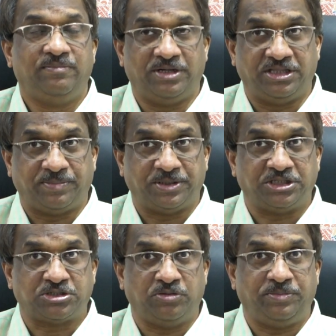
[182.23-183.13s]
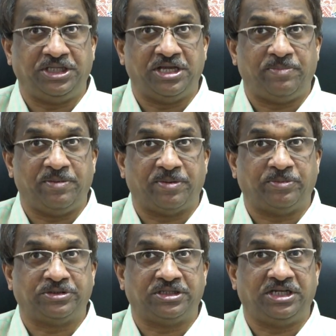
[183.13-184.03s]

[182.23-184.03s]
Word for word: మధ్యప్రదేశ్లో బీజేపీ ప్రభుత్వ